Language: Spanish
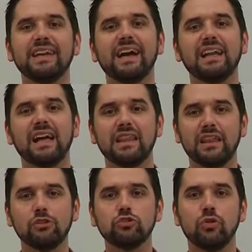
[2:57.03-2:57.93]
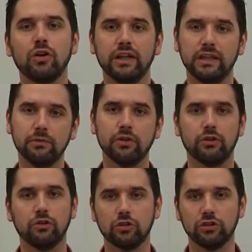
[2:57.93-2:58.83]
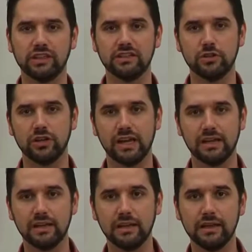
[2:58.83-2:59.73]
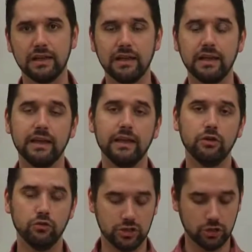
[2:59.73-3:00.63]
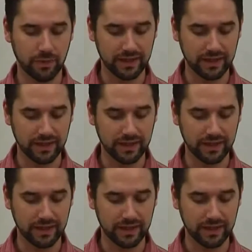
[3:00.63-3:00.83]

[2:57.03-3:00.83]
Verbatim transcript: tenga alcanzado su objetivo de control tensional. Nuestro